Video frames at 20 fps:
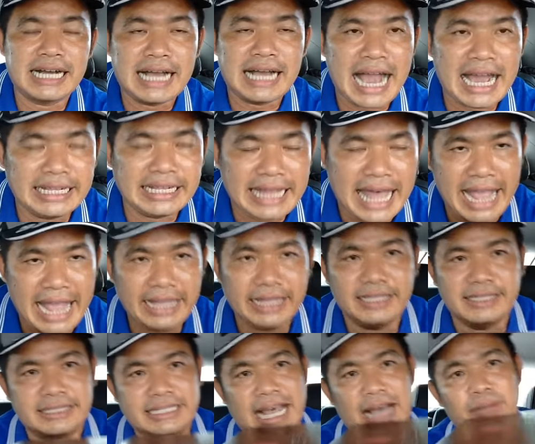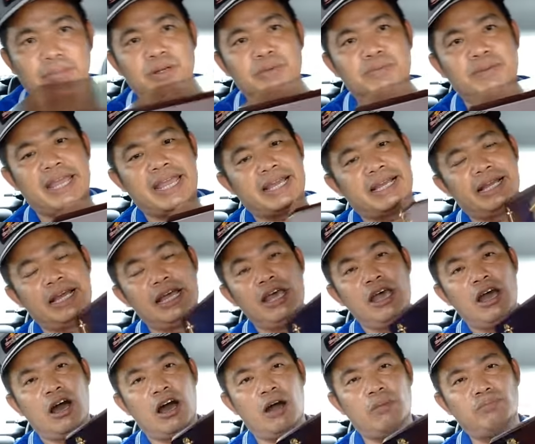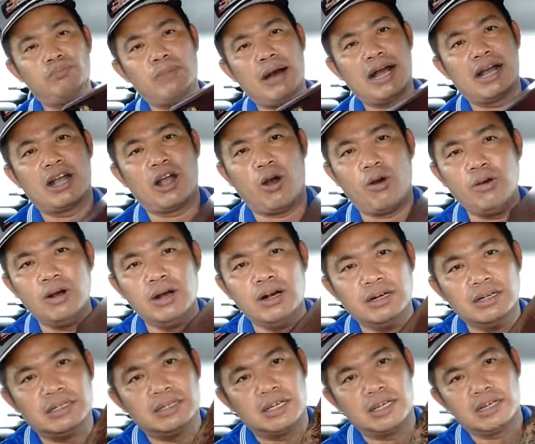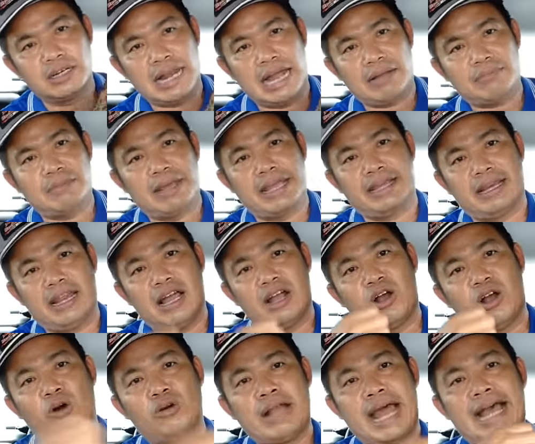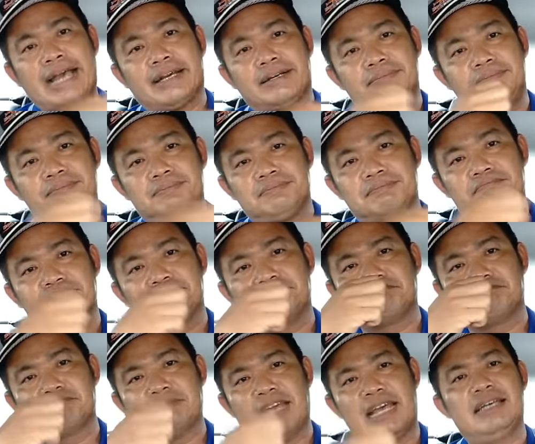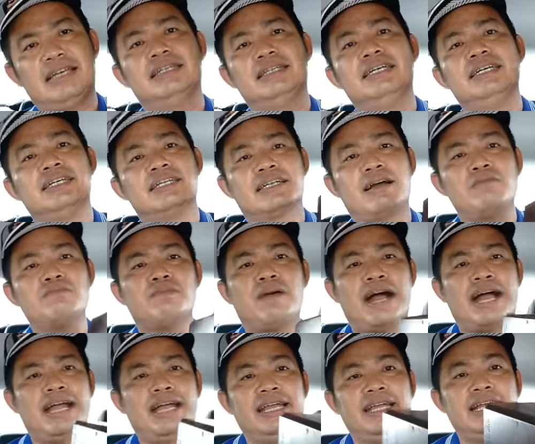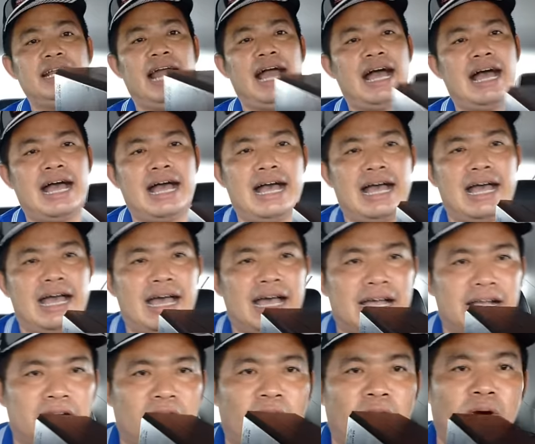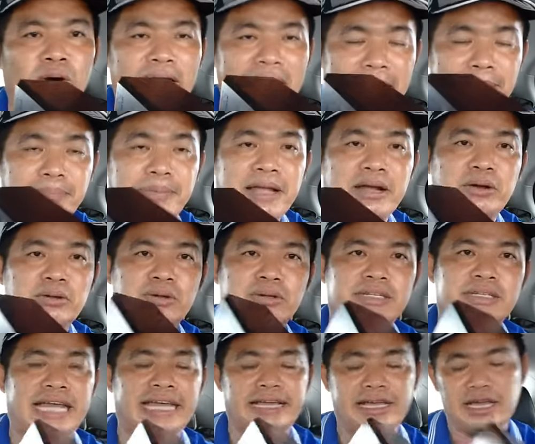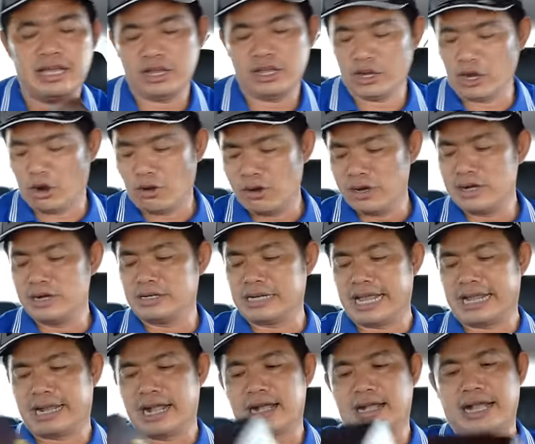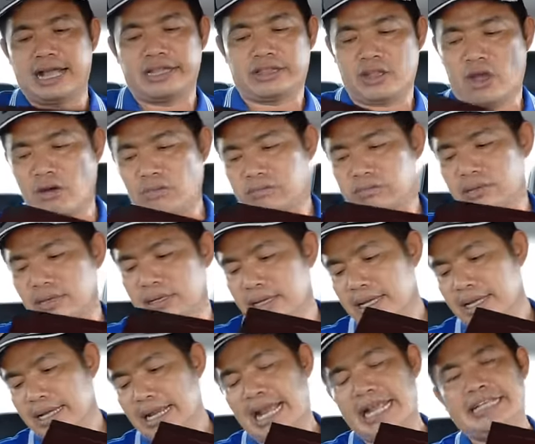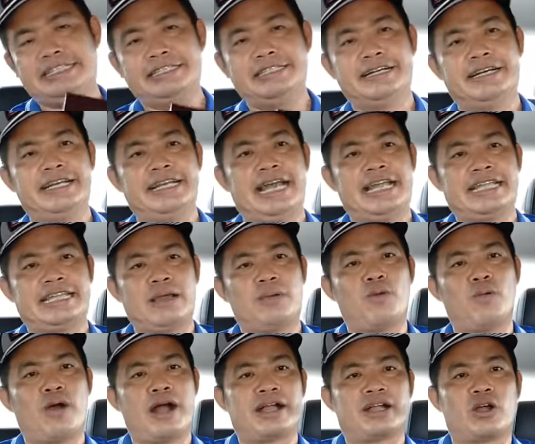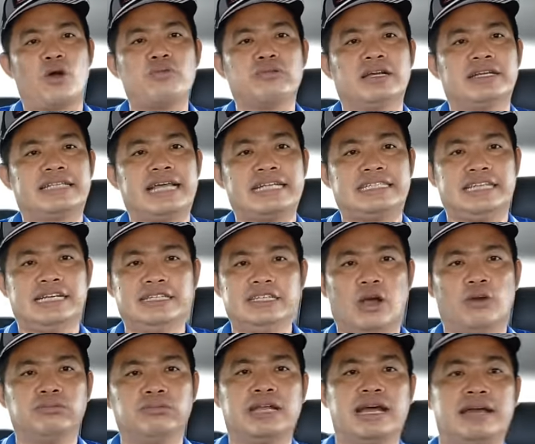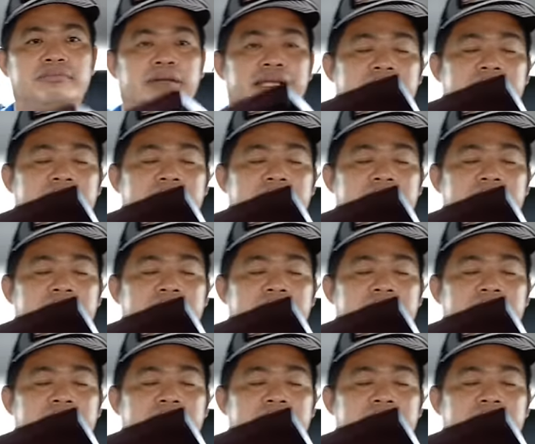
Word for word: 2 tháng 60 viên hộp bằng gỗ hương đặc biệt là gỗ đặc đó không phải là gỗ ép nha cô chú anh chị gỗ hương này cực kỳ tốt ngày xưa là trong hoàng cung người ta sử dụng nên bây